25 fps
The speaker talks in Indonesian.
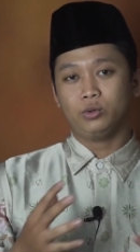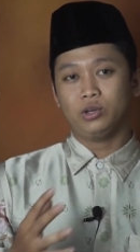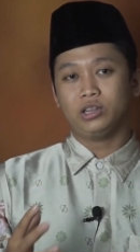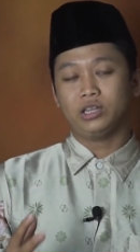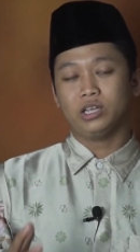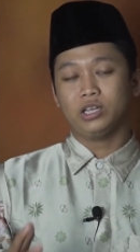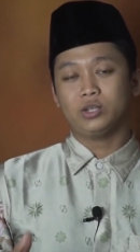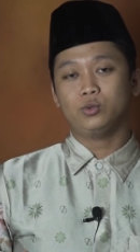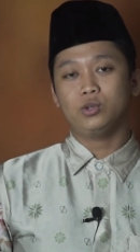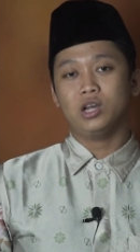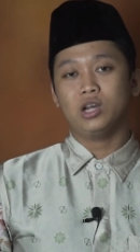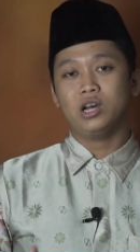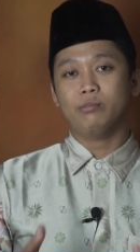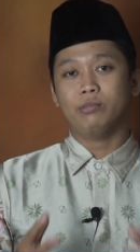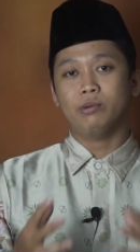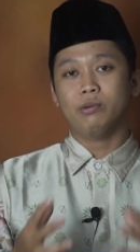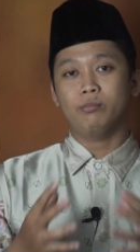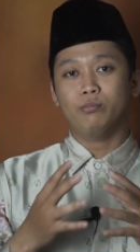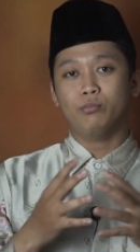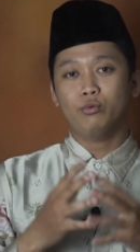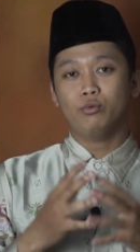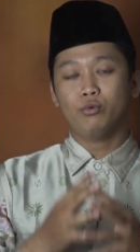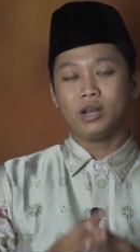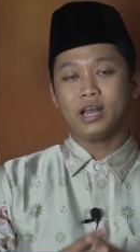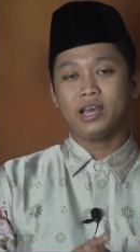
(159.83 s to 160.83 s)
kita sudah
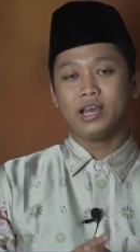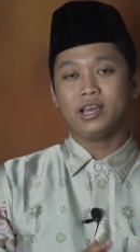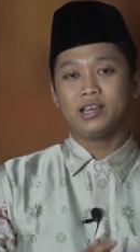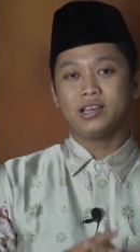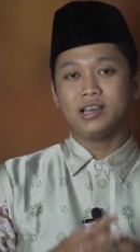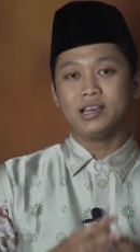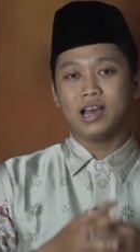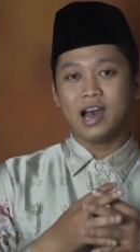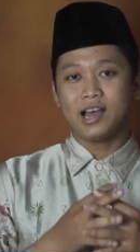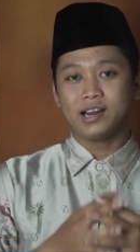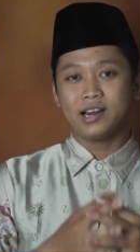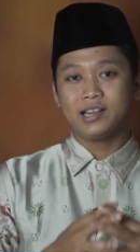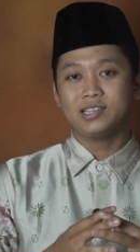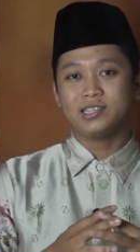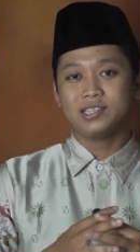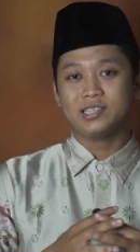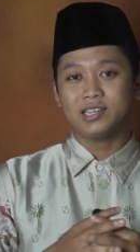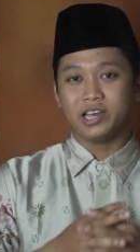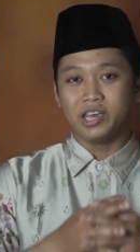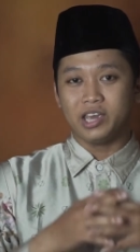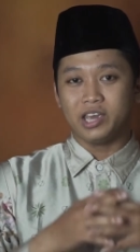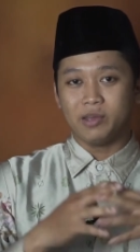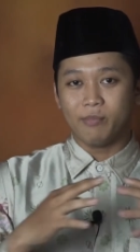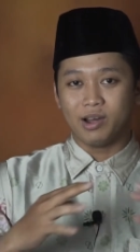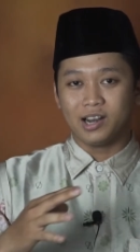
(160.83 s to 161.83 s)
memulai garis
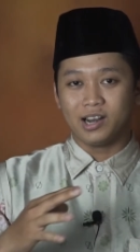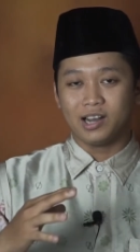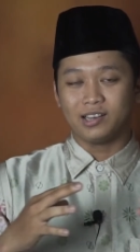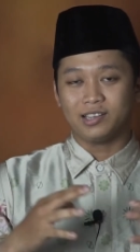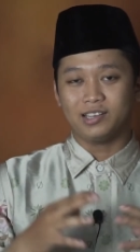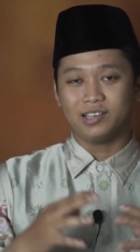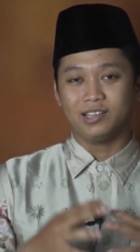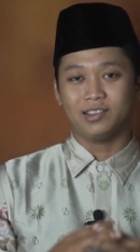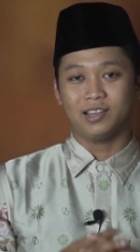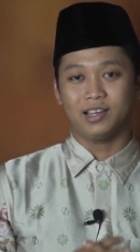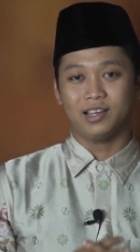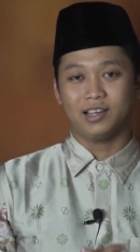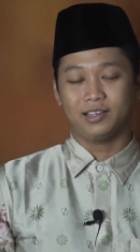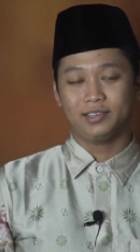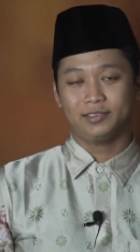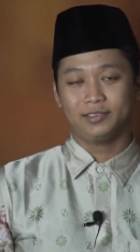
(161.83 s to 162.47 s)
keimanan kita.